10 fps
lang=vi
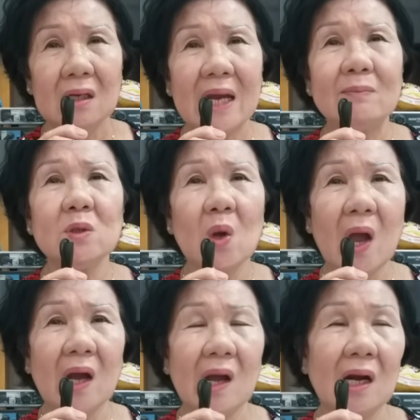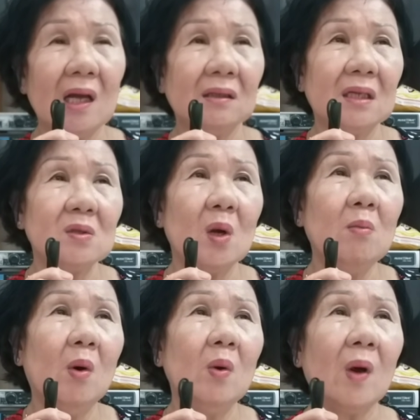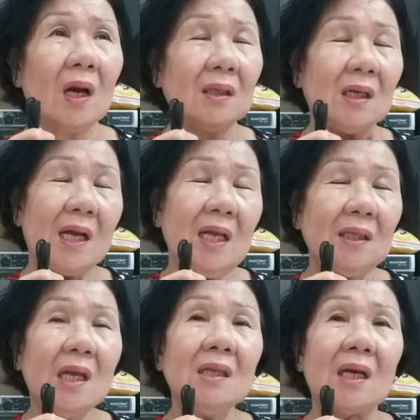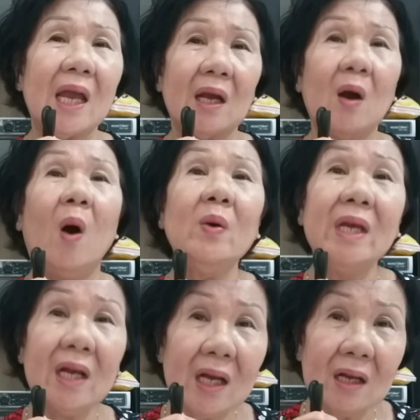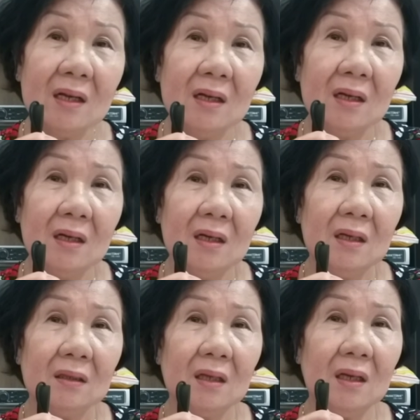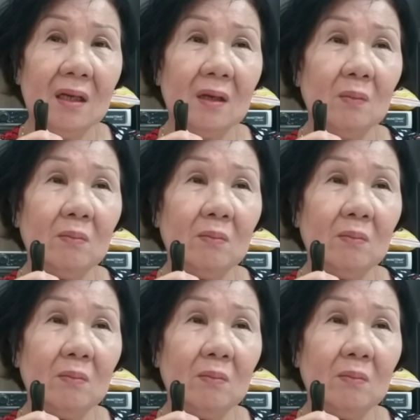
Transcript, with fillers: Cảm xoàng hoặc là người ta sổ mũi, hoặc là người ta khang tiếng, người ta nghẹt cổ gì đó, thì